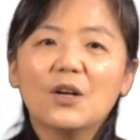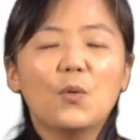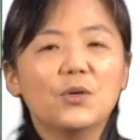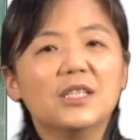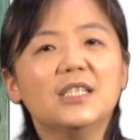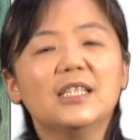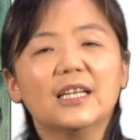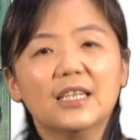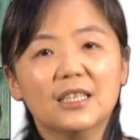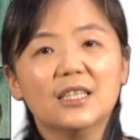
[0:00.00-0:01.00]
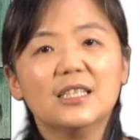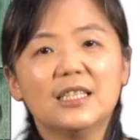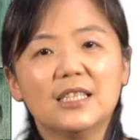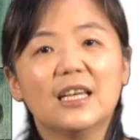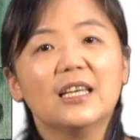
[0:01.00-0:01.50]
或是一些哥哥姐
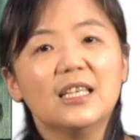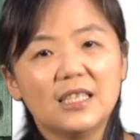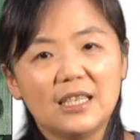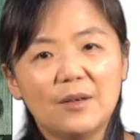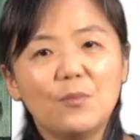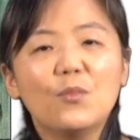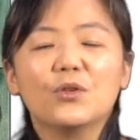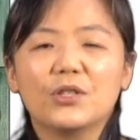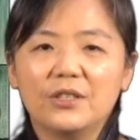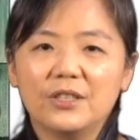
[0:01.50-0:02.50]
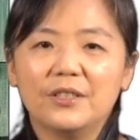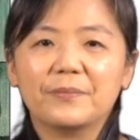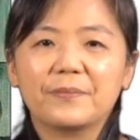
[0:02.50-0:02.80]
姐、一些陌生人。